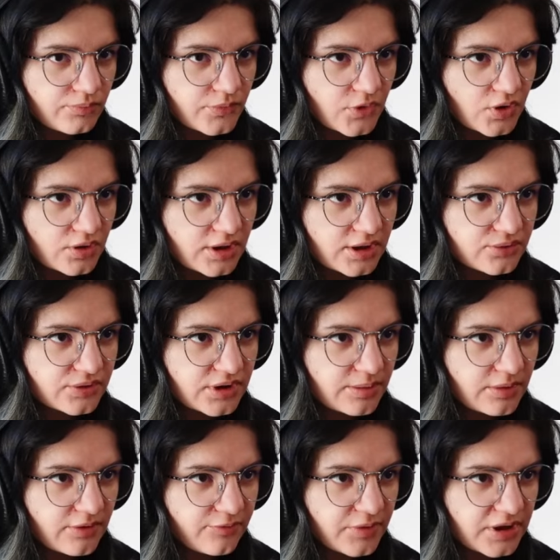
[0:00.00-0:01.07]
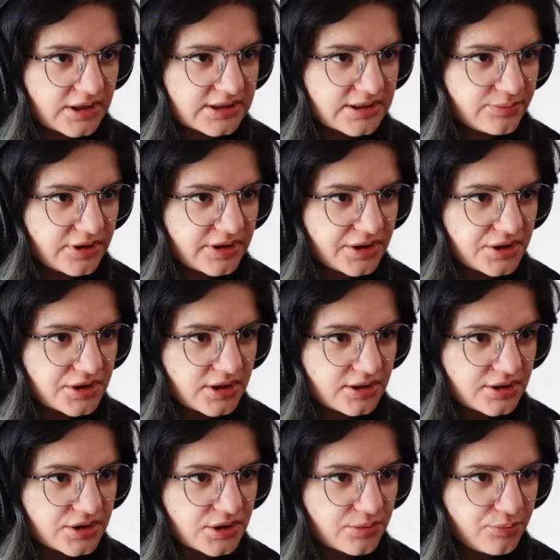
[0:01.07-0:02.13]
Okej, okay, tutaj mam w miarę symetrycznie
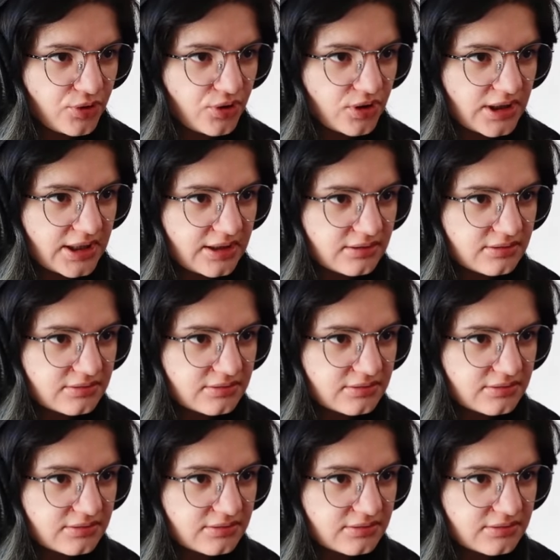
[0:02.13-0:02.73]
trzy pola.